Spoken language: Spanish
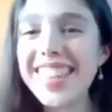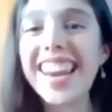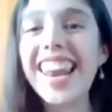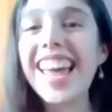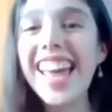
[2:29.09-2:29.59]

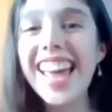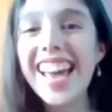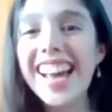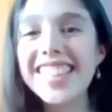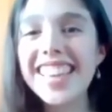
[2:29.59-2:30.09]
charla.
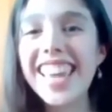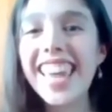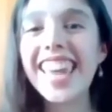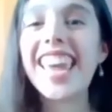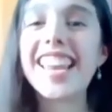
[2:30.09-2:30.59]
Así
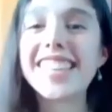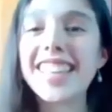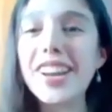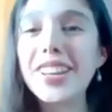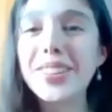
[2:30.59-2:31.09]
que el
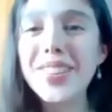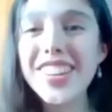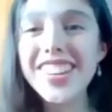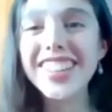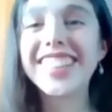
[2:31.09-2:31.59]
escenario es tuyo.